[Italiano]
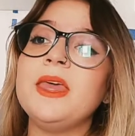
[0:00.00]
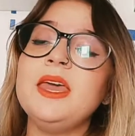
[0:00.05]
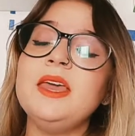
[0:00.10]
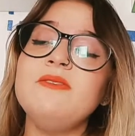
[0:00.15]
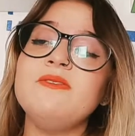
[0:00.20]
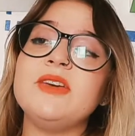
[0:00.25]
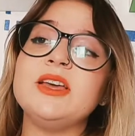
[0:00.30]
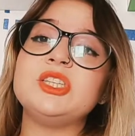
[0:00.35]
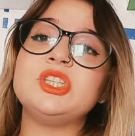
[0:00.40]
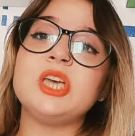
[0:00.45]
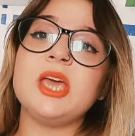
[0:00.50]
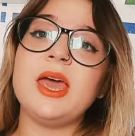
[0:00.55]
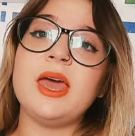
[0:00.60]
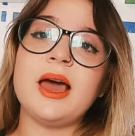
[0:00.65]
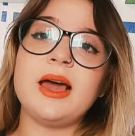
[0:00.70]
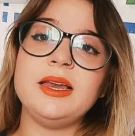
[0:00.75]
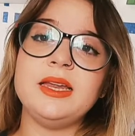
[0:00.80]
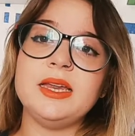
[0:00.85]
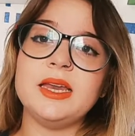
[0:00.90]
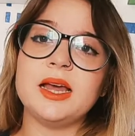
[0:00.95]
Invece
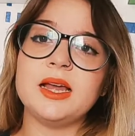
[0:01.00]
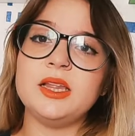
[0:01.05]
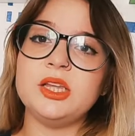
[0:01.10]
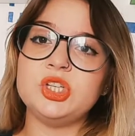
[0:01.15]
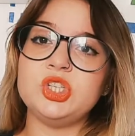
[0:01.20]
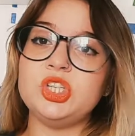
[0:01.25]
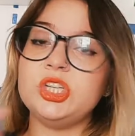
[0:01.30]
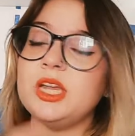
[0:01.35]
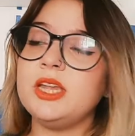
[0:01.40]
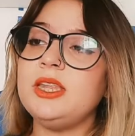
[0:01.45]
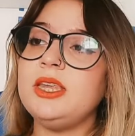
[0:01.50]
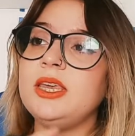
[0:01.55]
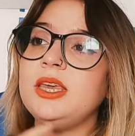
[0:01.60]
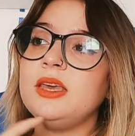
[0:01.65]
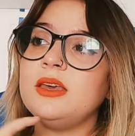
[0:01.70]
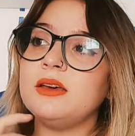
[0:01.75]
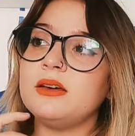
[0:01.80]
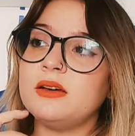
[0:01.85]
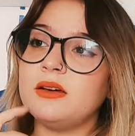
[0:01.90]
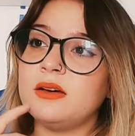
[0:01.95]
Alina decide
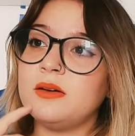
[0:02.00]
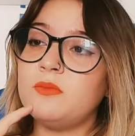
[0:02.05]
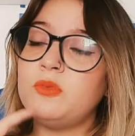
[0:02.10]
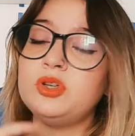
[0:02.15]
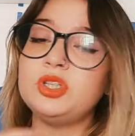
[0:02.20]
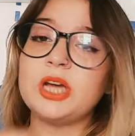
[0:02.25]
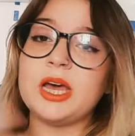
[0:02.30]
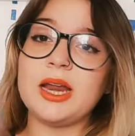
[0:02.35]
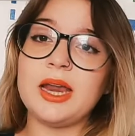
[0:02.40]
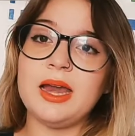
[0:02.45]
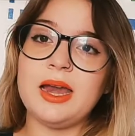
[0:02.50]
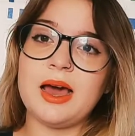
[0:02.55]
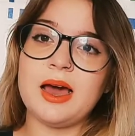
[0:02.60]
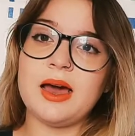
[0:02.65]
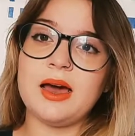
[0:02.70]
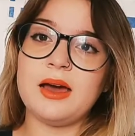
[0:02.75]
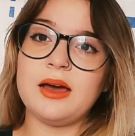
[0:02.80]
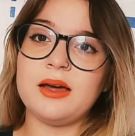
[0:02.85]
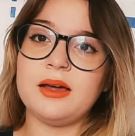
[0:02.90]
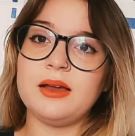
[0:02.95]
di uh, bruciare
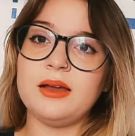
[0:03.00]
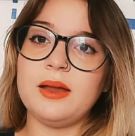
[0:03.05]
la,